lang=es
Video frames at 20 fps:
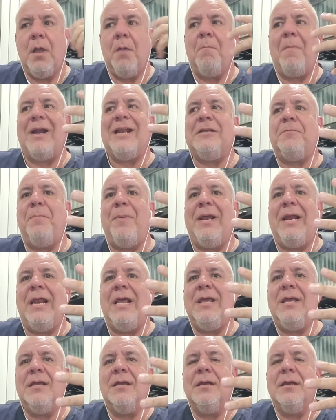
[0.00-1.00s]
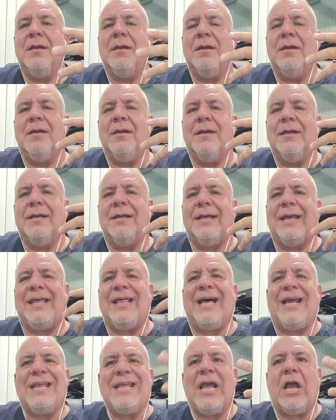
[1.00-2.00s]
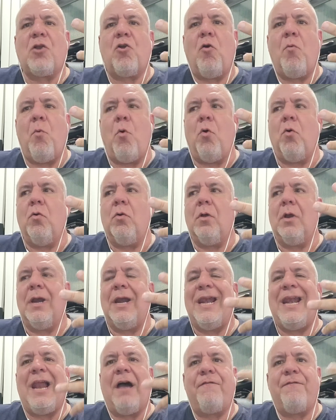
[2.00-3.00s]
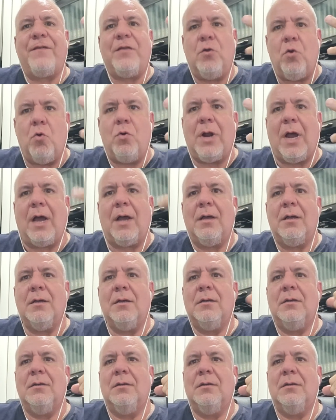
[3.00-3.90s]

Billy. Billy quedaría como la figura